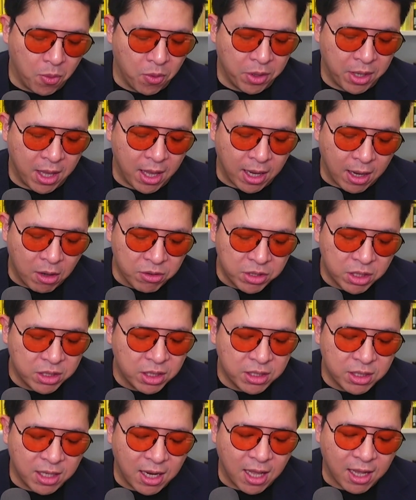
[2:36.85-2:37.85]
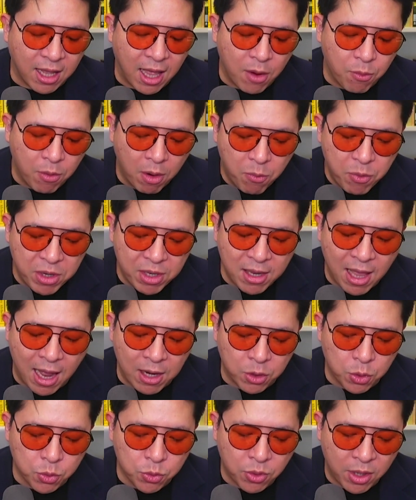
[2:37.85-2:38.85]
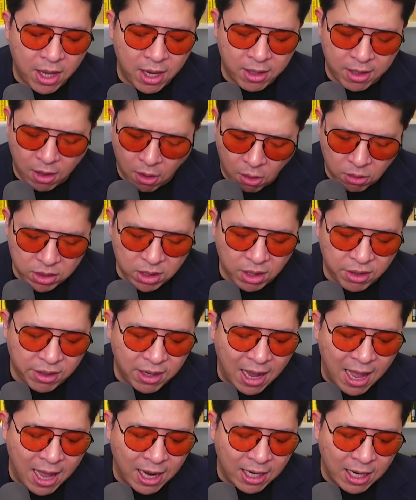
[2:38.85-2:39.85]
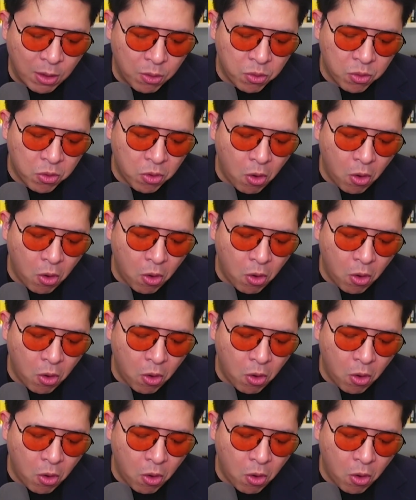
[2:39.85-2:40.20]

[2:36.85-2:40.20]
เนี่ยเขาจะจินตนาการว่าวิญญาณของตัวเองเนี่ยออกจากร่าง แล้ว